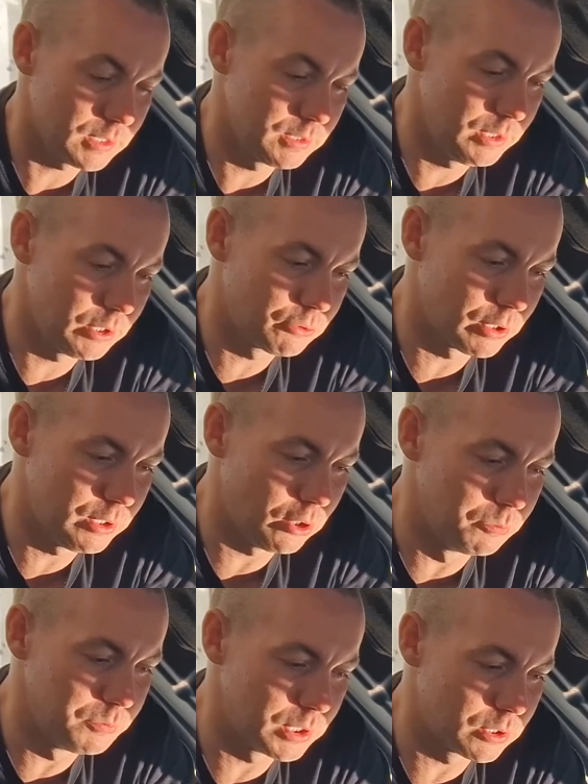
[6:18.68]
Jeżeli
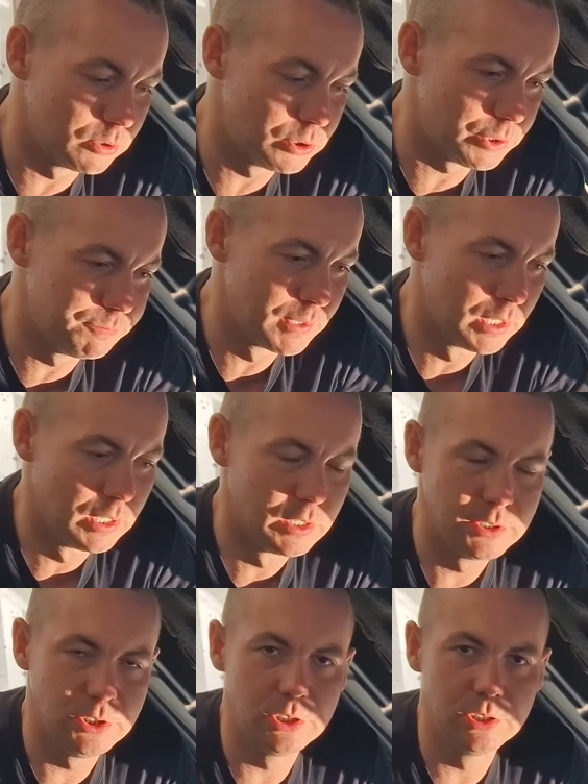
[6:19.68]
o mnie chodzi,
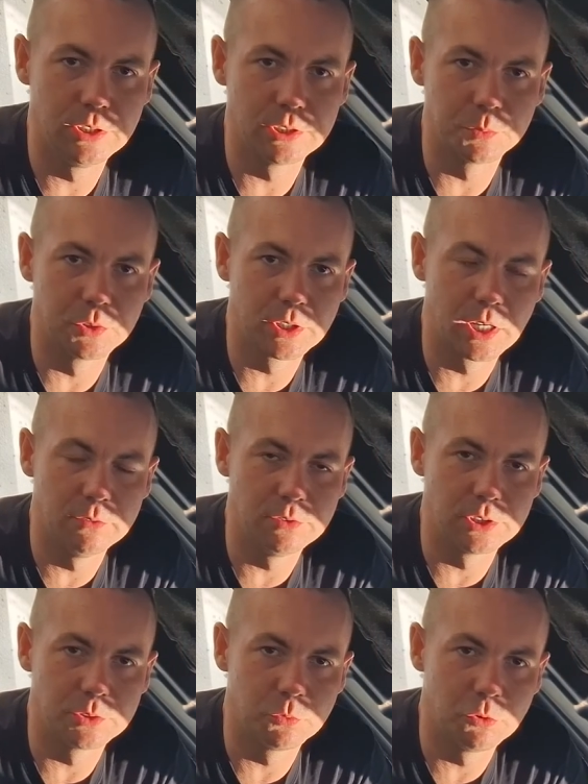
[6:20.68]
nigdy nie spotkałem
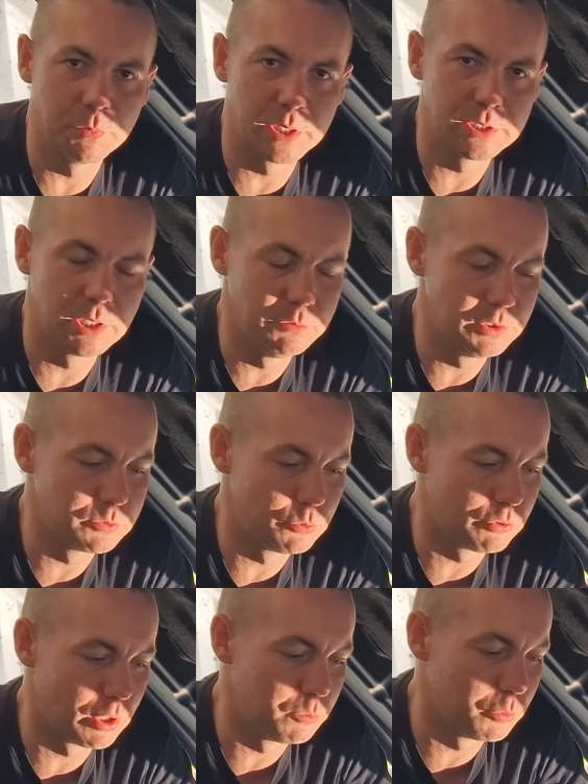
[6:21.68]
się z przypadkiem, nie
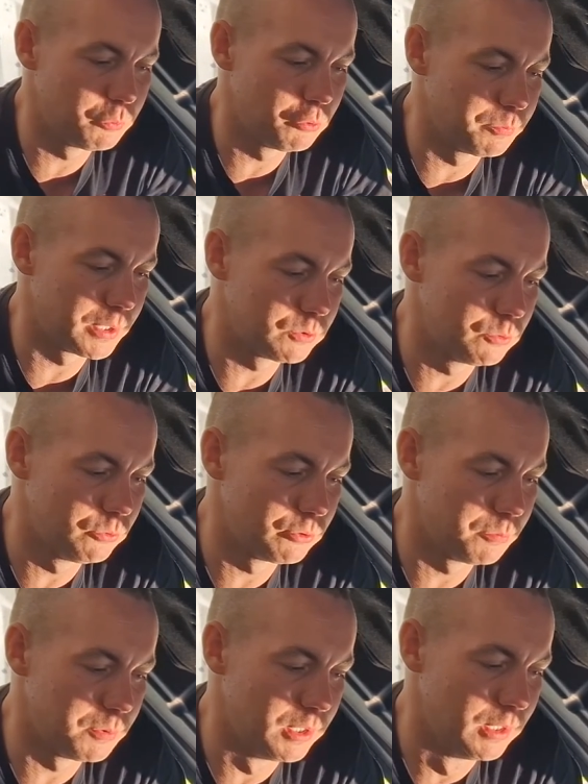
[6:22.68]
słyszałem o przypadku,
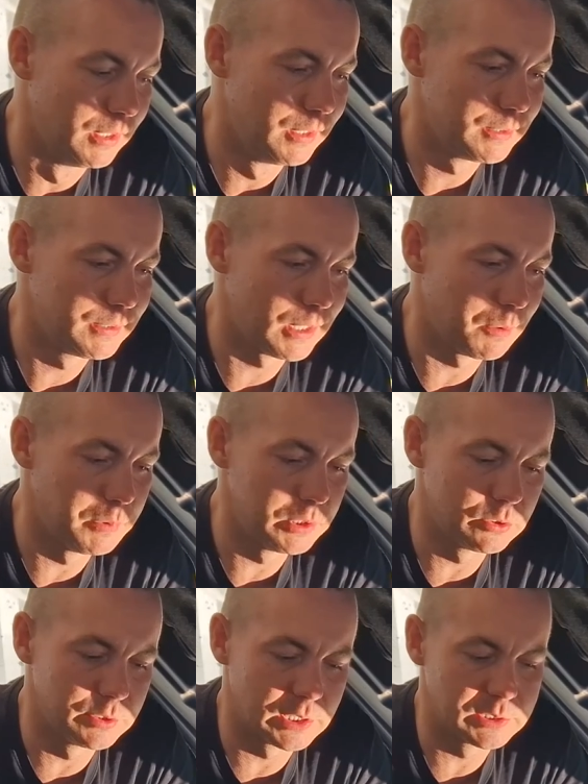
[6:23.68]
żeby ta
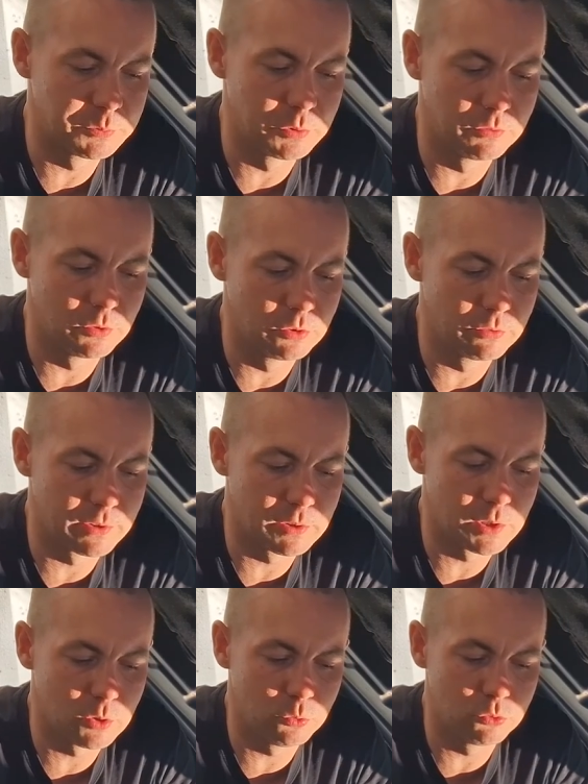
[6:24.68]
metoda
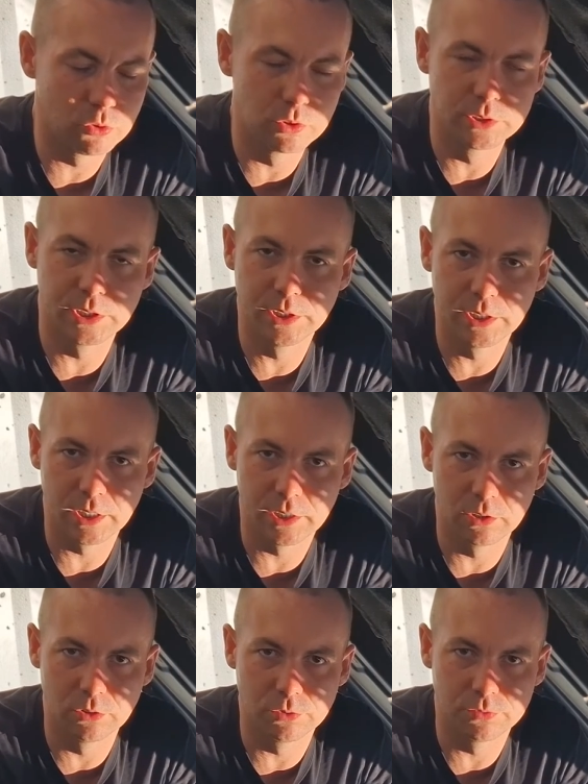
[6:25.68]
spowodowała uszkodzenie
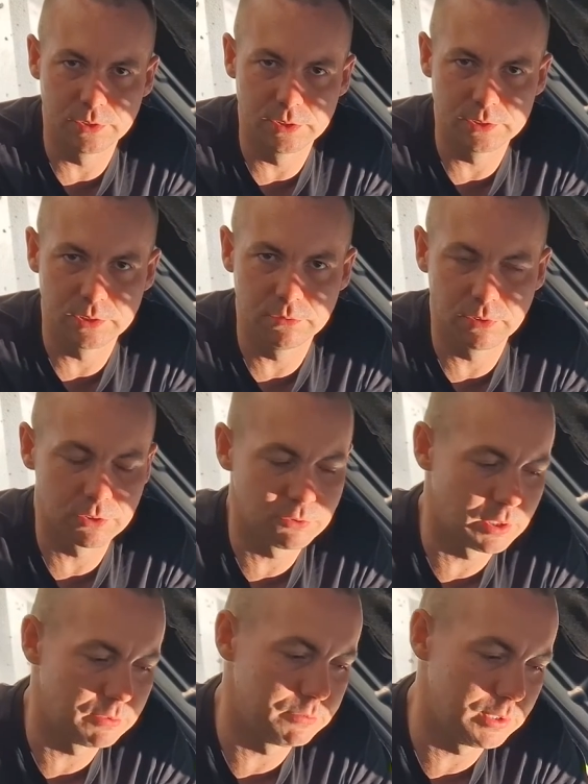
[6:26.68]
jakiegoś
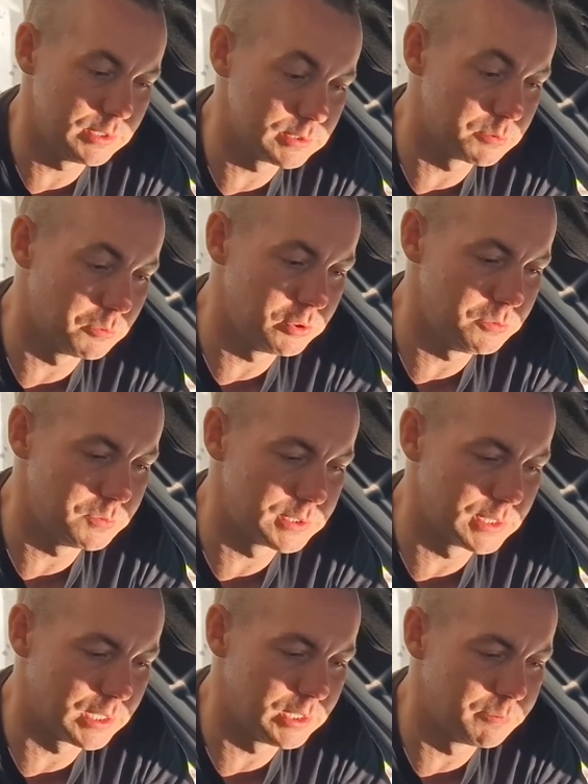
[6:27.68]
wtryskiwacza, więc moim
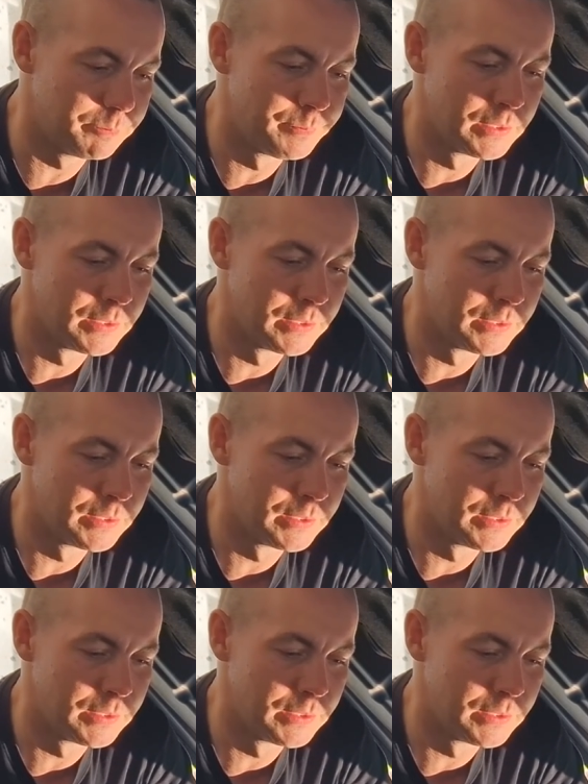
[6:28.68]
zdaniem